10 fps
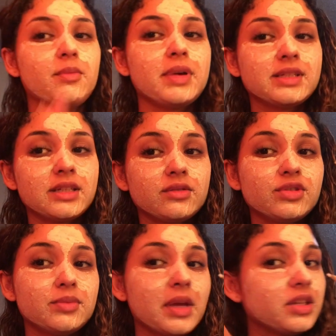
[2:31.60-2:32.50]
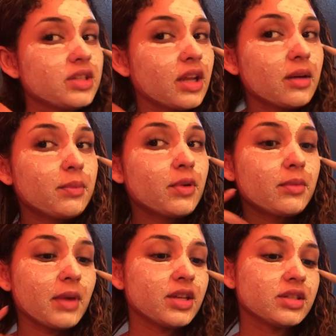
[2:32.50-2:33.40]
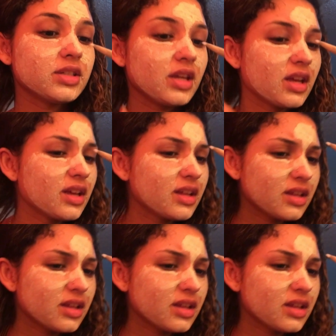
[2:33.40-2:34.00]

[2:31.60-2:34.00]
passando de mechinha por mechinha